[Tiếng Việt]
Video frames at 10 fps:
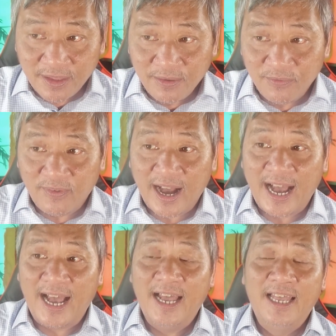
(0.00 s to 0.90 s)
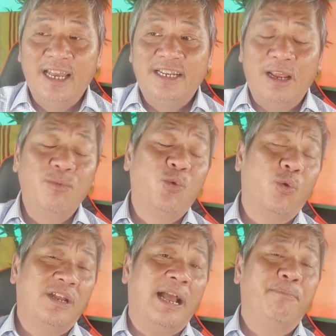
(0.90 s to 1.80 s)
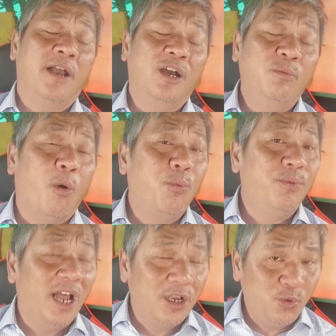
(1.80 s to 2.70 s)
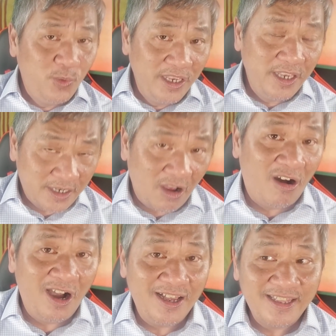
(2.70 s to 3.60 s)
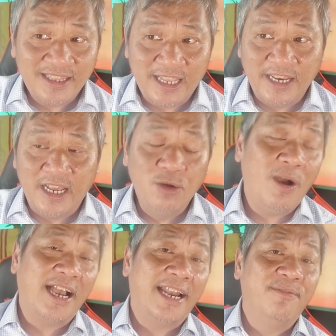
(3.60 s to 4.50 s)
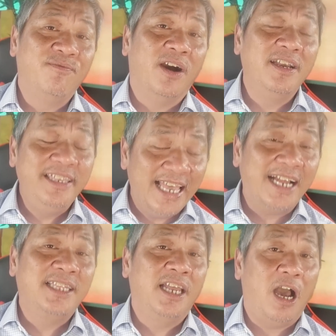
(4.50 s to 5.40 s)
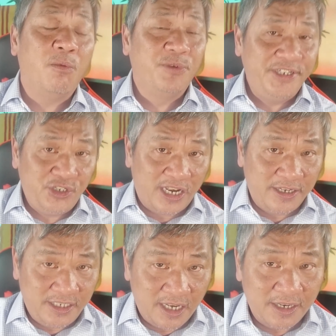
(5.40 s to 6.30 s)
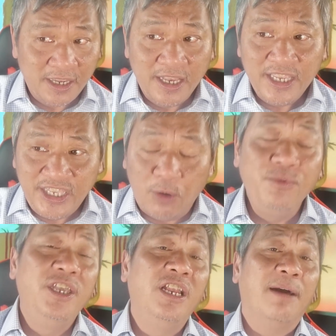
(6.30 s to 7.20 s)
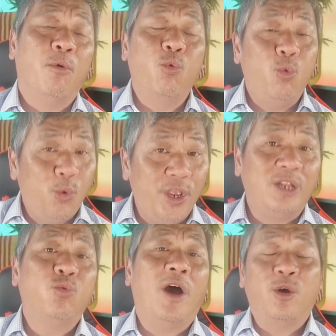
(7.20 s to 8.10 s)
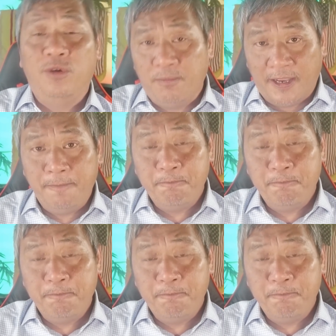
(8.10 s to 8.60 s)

và trong cuộc gặp gỡ một lần duy nhất đó, thì nữ hoàng Anh vẫn nhắc tới ông Richard Nixon giống như là một huyền thoại của nước Mỹ.